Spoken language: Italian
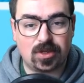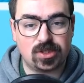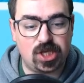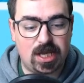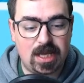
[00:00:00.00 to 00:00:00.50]

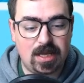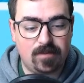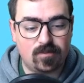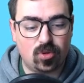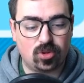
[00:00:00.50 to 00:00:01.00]
così,
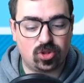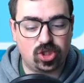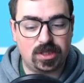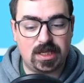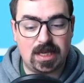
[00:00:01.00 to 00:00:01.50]
molto
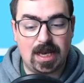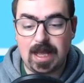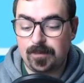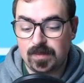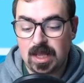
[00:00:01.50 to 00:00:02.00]

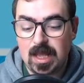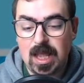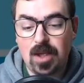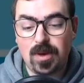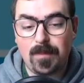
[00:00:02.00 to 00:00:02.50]
gentile
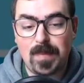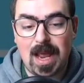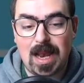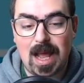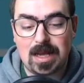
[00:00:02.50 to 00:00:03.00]
E una
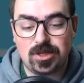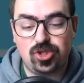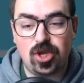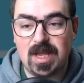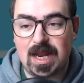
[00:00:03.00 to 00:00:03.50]
bella
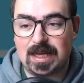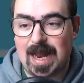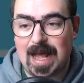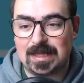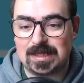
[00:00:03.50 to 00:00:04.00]
gimmina
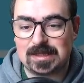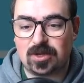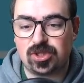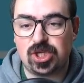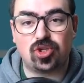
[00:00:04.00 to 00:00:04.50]
gratis,
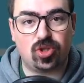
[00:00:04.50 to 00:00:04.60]
così so